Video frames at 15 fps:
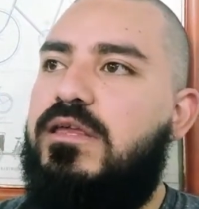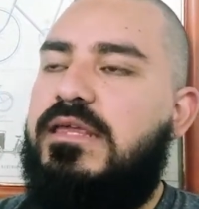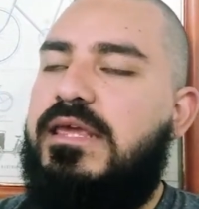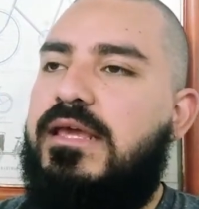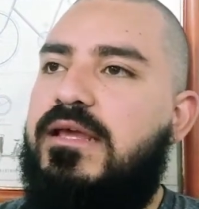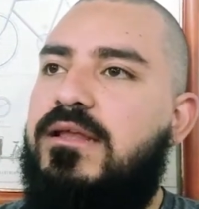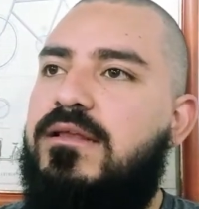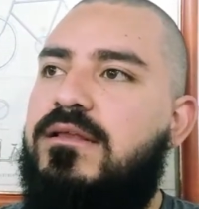
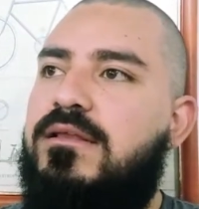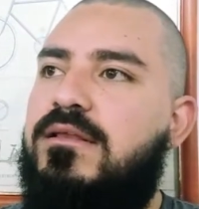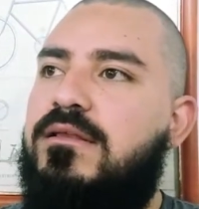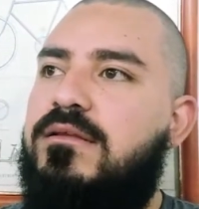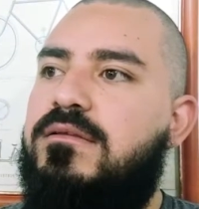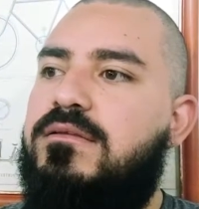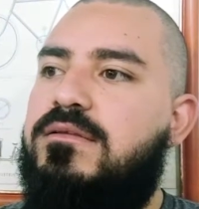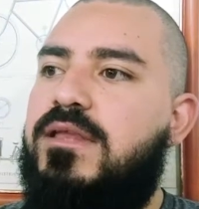Y
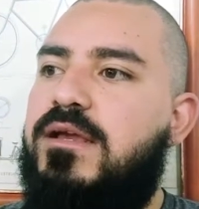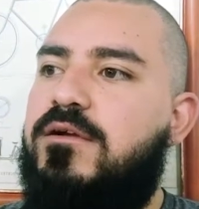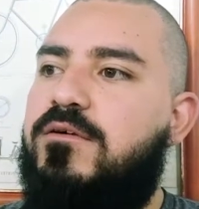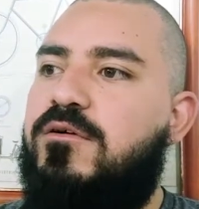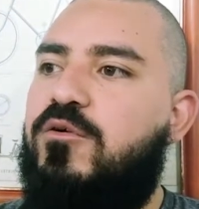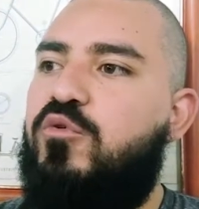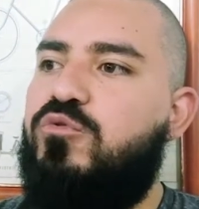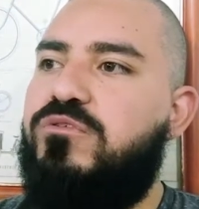Él te
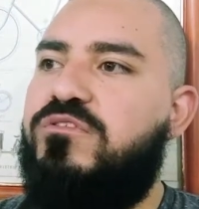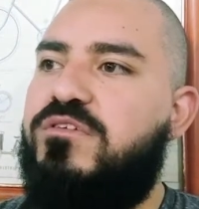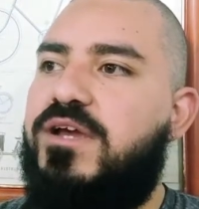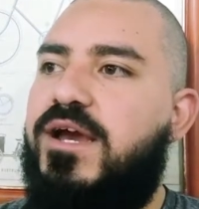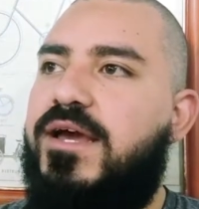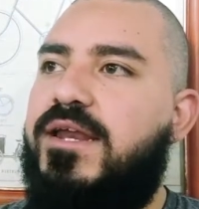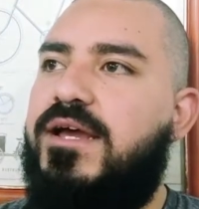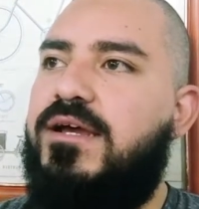
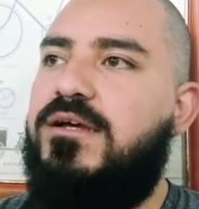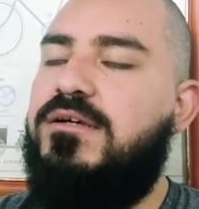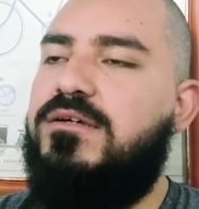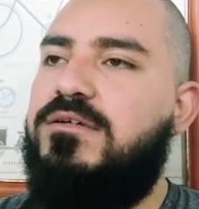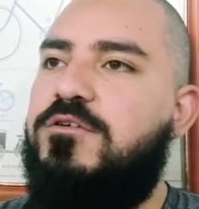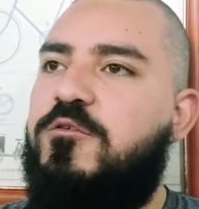juzgará